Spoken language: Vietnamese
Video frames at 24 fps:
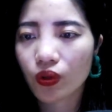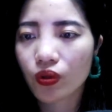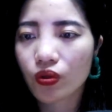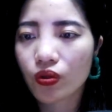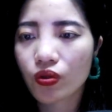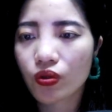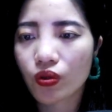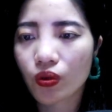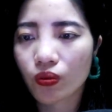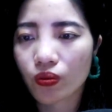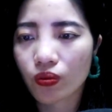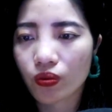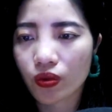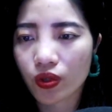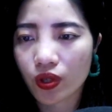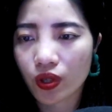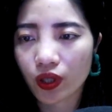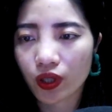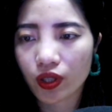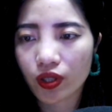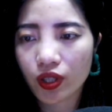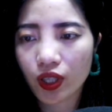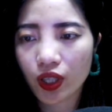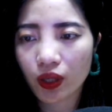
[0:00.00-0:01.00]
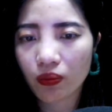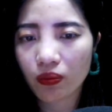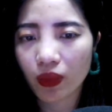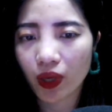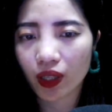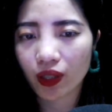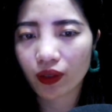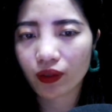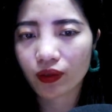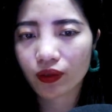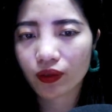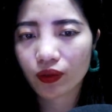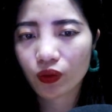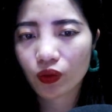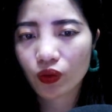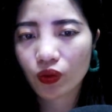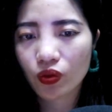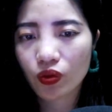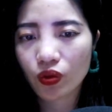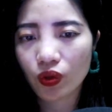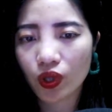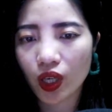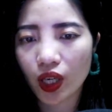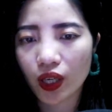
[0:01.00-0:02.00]
dùng lực siết mạnh,
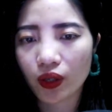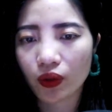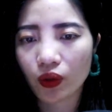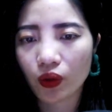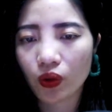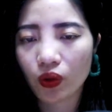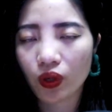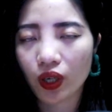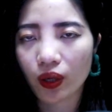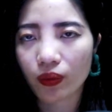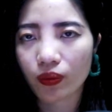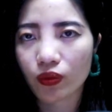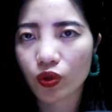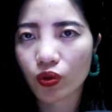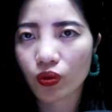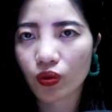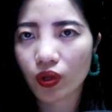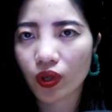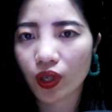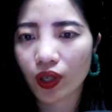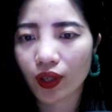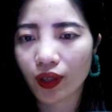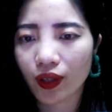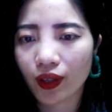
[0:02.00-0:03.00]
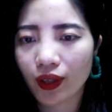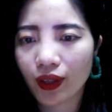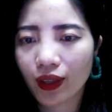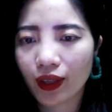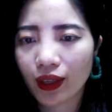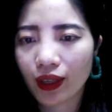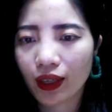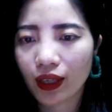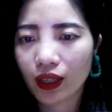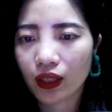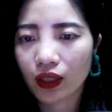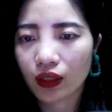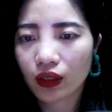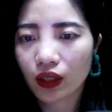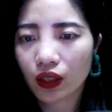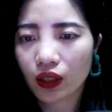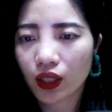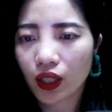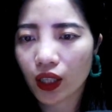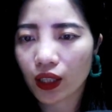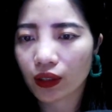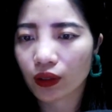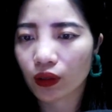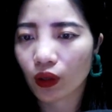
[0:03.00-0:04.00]
rồi đẩy cô nằm xuống ghế. Thân
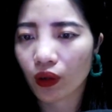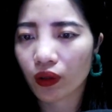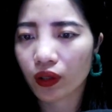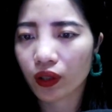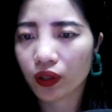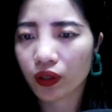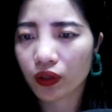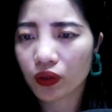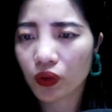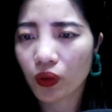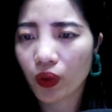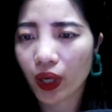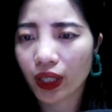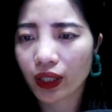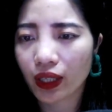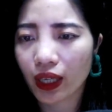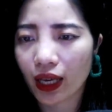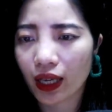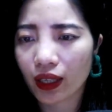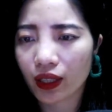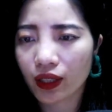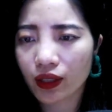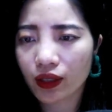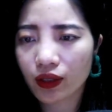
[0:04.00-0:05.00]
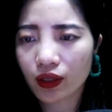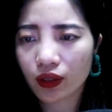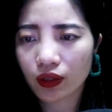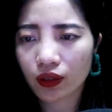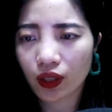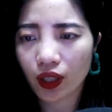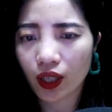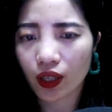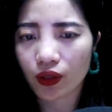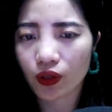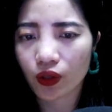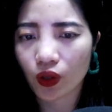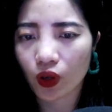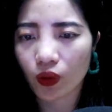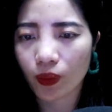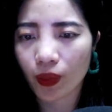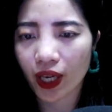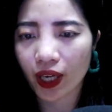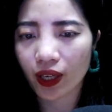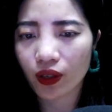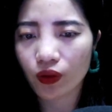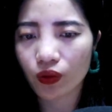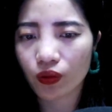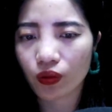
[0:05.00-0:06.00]
hình to lớn của anh đè lên cơ thể nhỏ
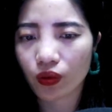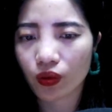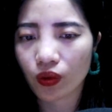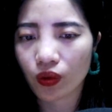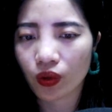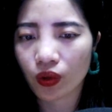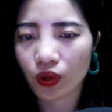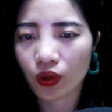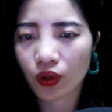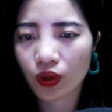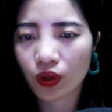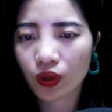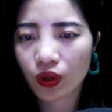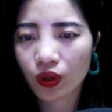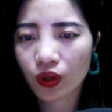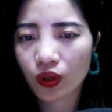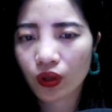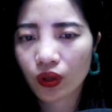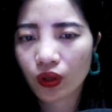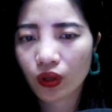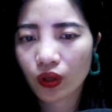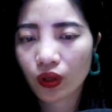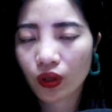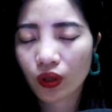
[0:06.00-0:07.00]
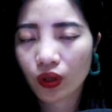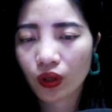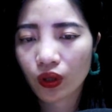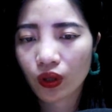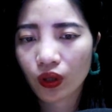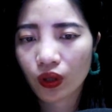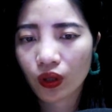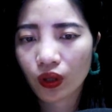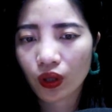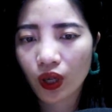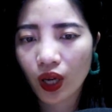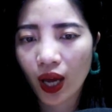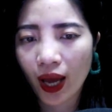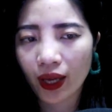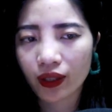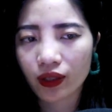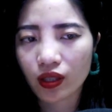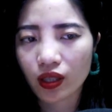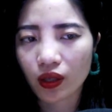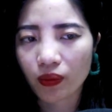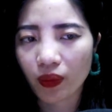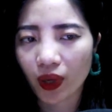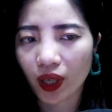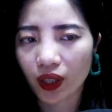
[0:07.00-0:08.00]
bé của cô. Hai
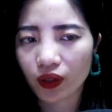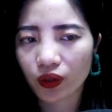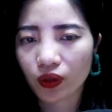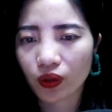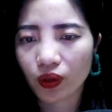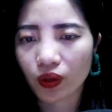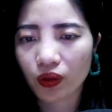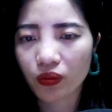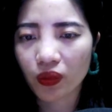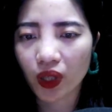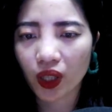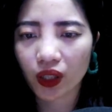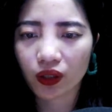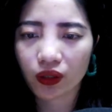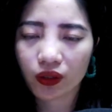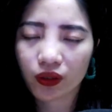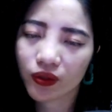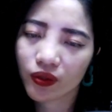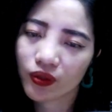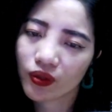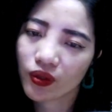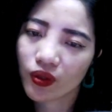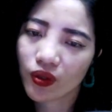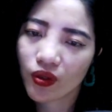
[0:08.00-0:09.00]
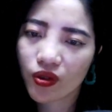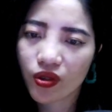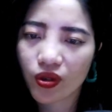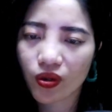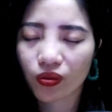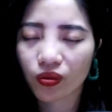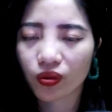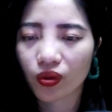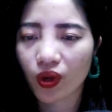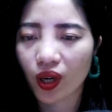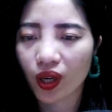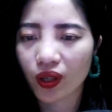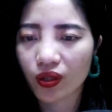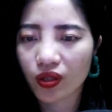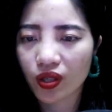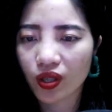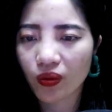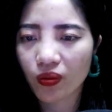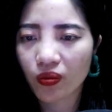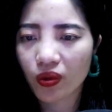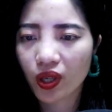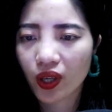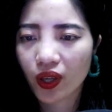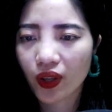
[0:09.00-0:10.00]
người mặt đối mặt, trong thoáng
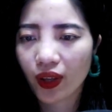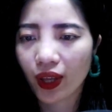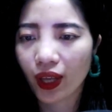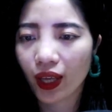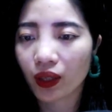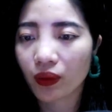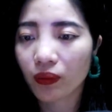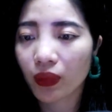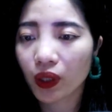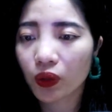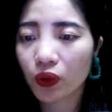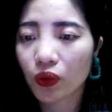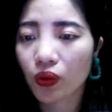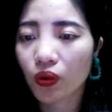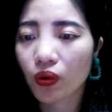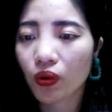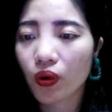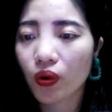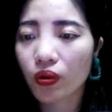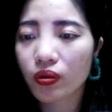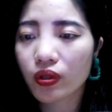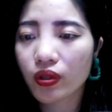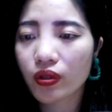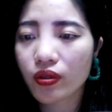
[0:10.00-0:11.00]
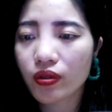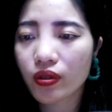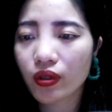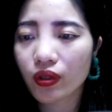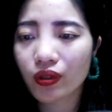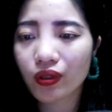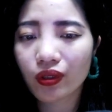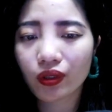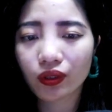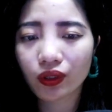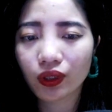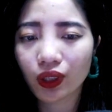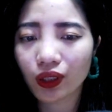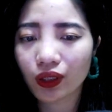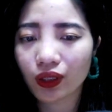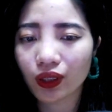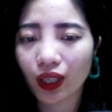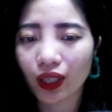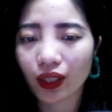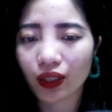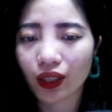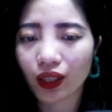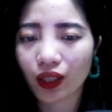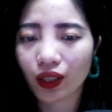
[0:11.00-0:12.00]
chốc, ánh mắt của cô như chứa đựng tất
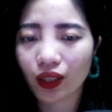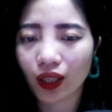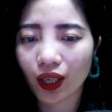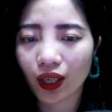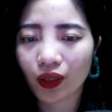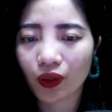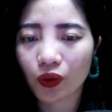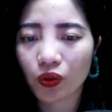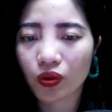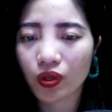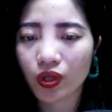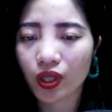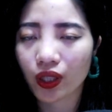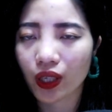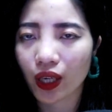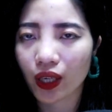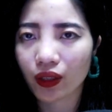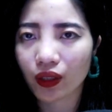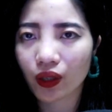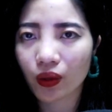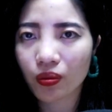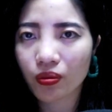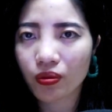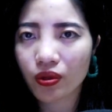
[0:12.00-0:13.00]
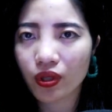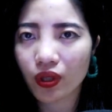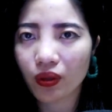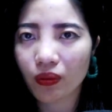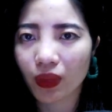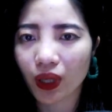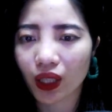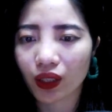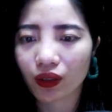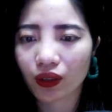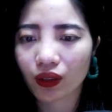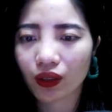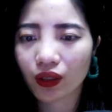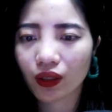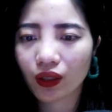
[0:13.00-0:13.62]
cả hình ảnh của người đàn ông trước mặt.